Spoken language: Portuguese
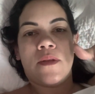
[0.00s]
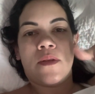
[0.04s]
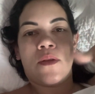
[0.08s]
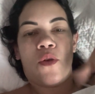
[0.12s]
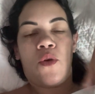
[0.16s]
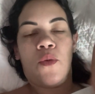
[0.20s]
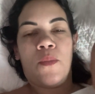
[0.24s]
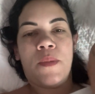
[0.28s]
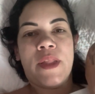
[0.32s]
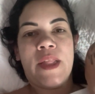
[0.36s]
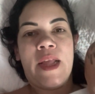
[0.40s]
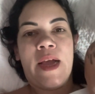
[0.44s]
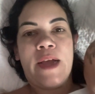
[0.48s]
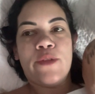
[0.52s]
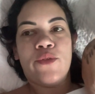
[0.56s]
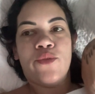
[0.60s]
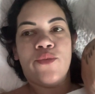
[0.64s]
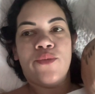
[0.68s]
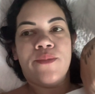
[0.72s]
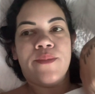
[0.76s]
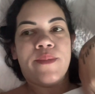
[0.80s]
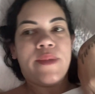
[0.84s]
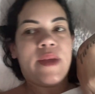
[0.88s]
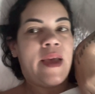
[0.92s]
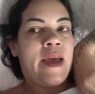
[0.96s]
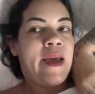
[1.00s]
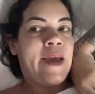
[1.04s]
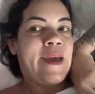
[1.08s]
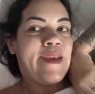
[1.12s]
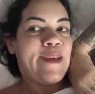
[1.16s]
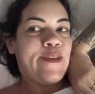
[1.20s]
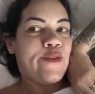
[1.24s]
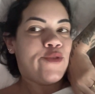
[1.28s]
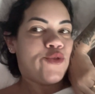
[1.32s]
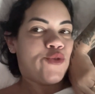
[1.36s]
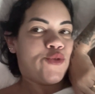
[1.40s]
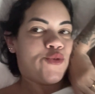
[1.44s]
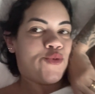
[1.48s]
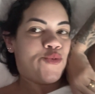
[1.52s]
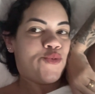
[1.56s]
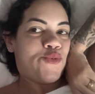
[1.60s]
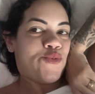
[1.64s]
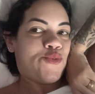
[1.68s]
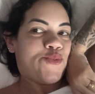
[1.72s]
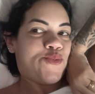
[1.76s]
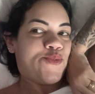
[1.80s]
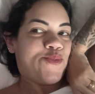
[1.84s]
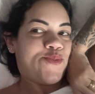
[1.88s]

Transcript: Combinado? É isso.